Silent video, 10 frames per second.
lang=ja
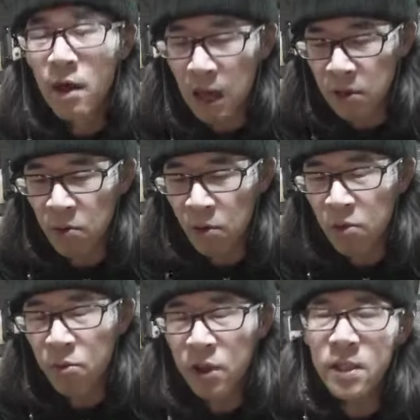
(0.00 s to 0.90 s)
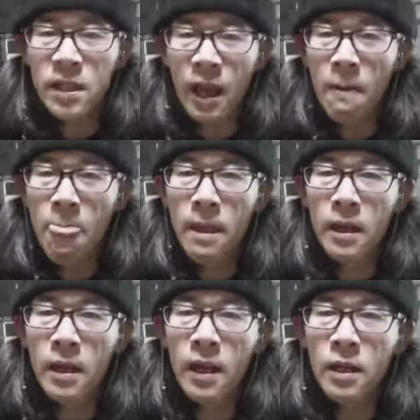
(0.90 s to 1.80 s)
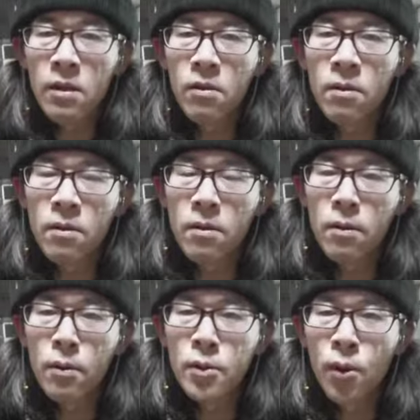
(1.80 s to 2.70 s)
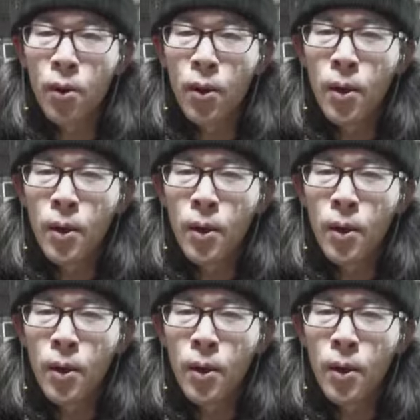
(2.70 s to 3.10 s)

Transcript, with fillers: あの僕もですねえっ、ー、とその